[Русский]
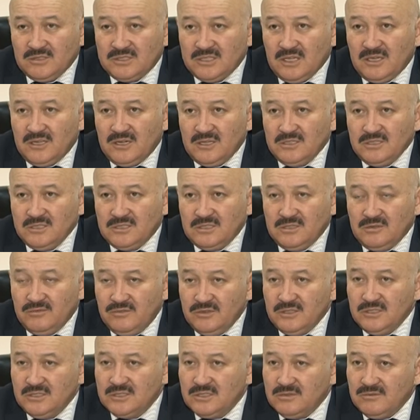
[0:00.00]
с ограниченными
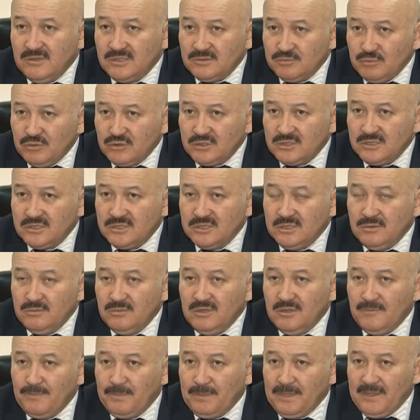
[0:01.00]
физическими
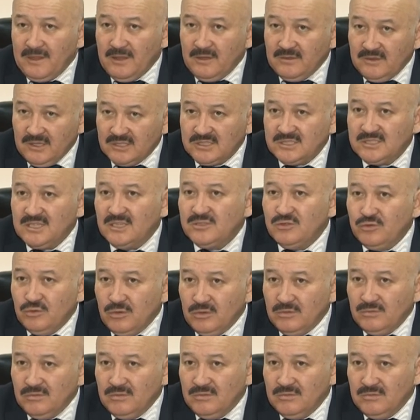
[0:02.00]
возможностями, на
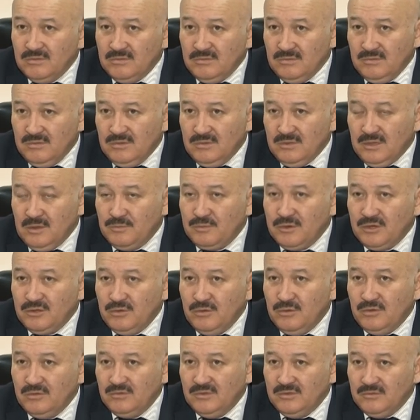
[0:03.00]
стадион
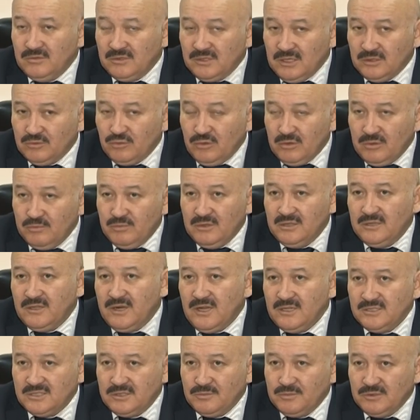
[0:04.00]
определенный, вот, который был
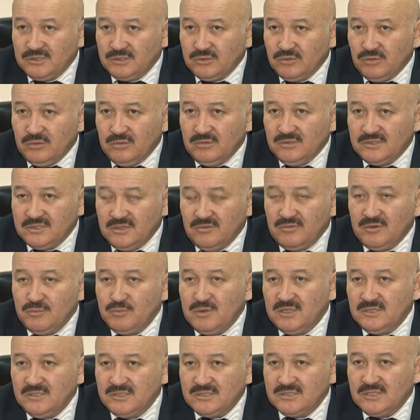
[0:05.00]
раньше построен.
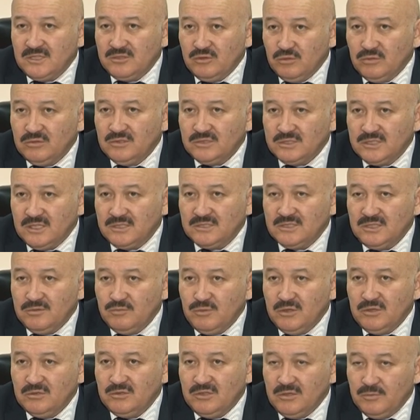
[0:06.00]
Современные стадионы сейчас
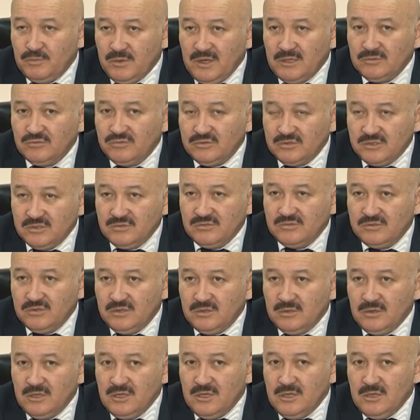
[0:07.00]
имеют и пантусы,
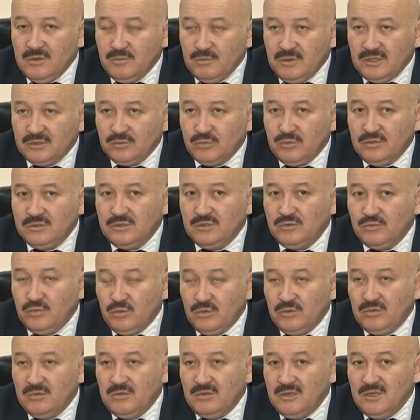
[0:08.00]
все подходы,
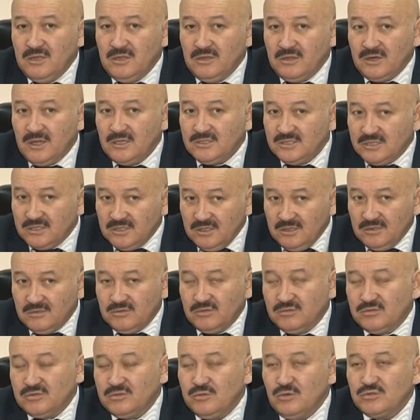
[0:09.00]
но раньше и
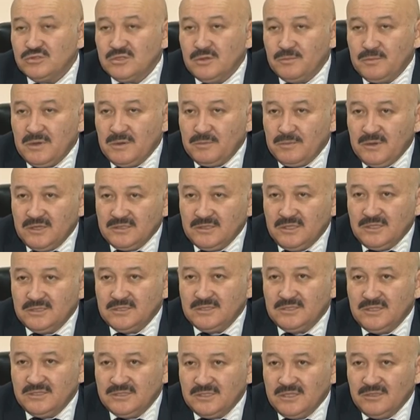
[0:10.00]
сложно попасть
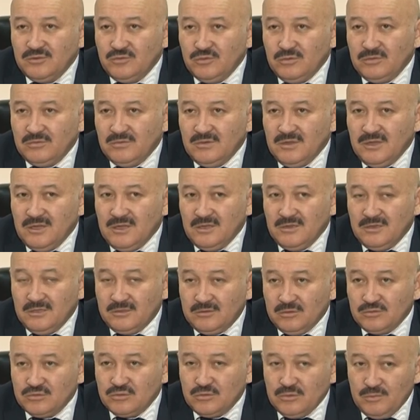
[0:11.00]
даже на стадион для
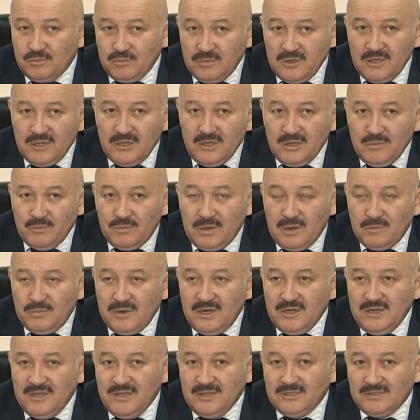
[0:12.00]
того, чтобы
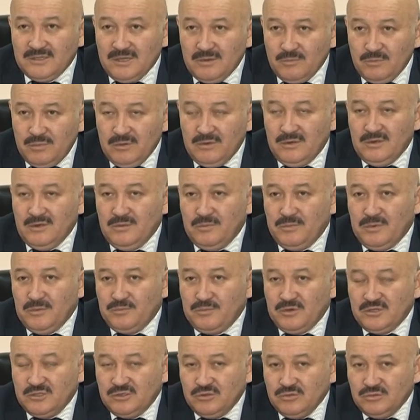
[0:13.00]
поболеть, там,
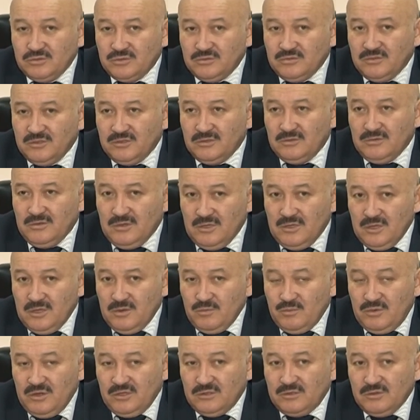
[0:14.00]
поприсутствовать.
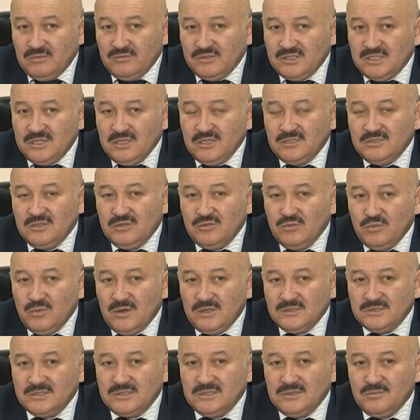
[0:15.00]
Поэтому все эти
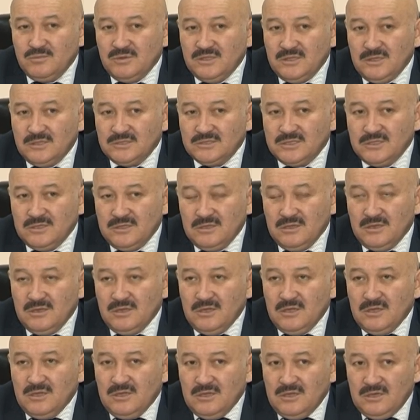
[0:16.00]
нюансы мы должны
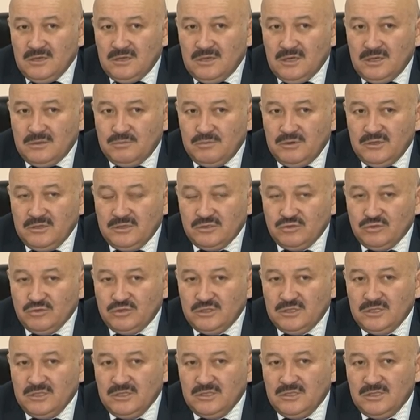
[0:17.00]
как бы
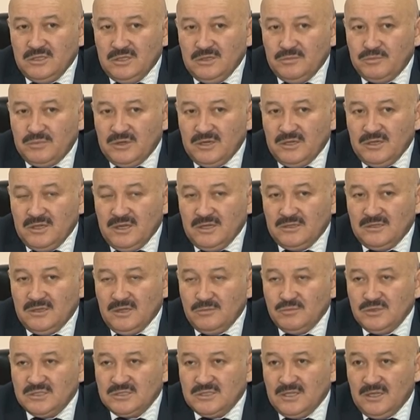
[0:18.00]
изучить и принять на
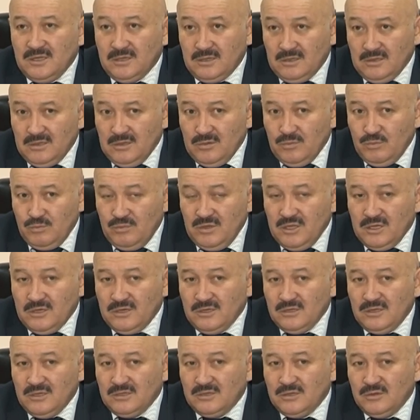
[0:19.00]
местах
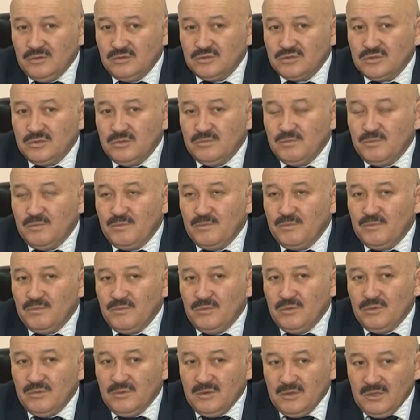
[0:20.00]
меры для того, чтобы
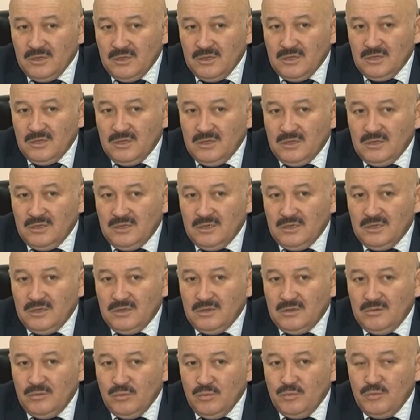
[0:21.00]
э,
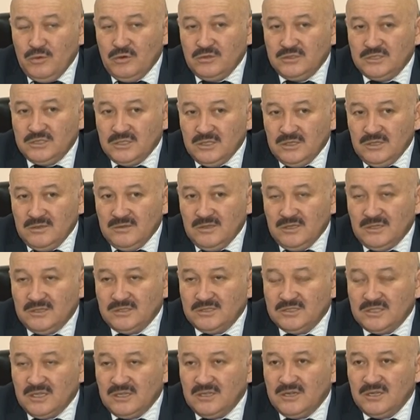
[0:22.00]
любой человек
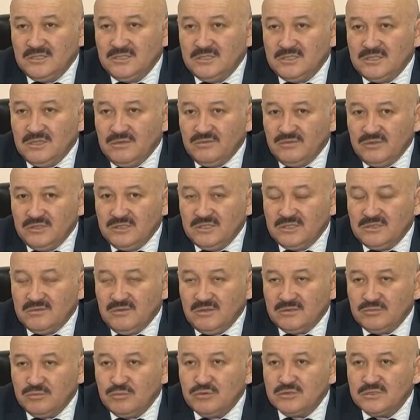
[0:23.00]
с ограниченной физической
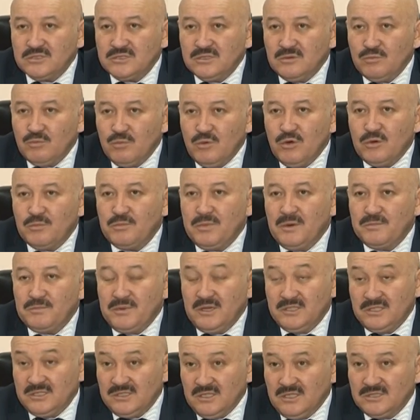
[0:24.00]
возможностью мог
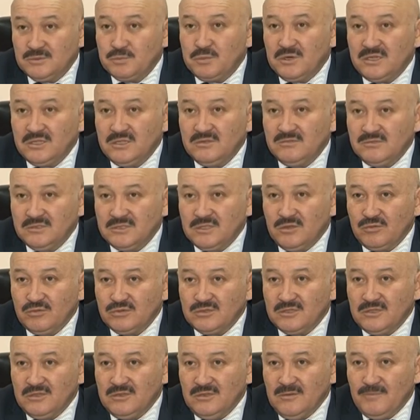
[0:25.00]
попасть на спортивное
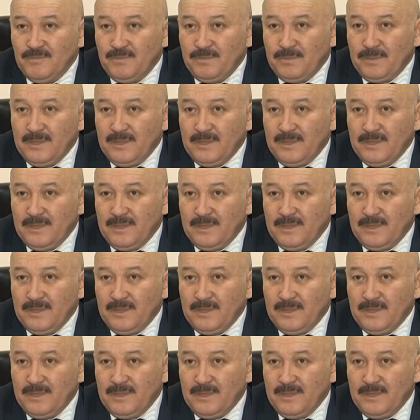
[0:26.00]
сооружение.